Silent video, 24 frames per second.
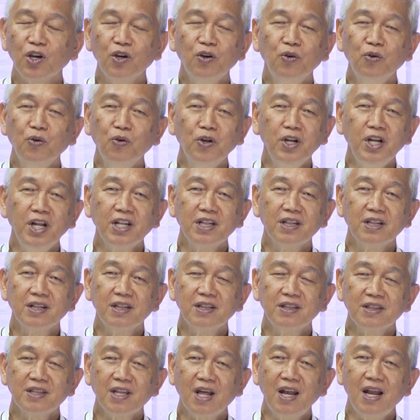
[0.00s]
ngunit
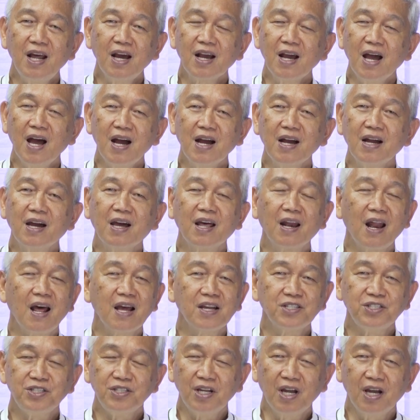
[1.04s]
talagang
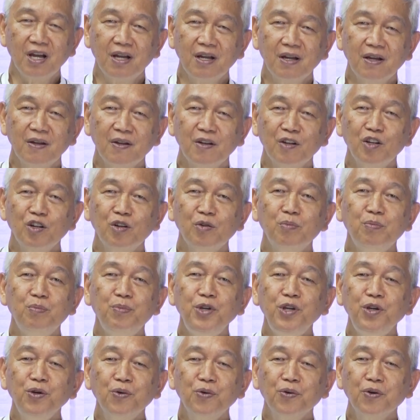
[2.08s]
grasya,
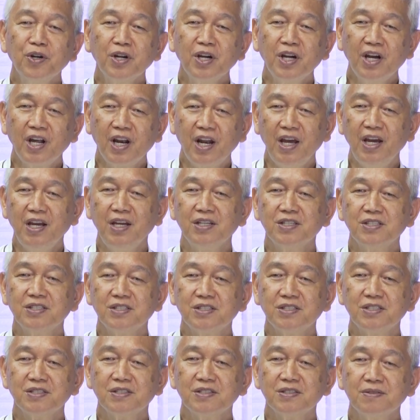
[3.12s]
pure
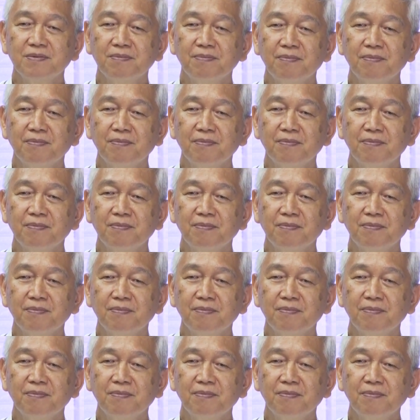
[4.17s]
grace.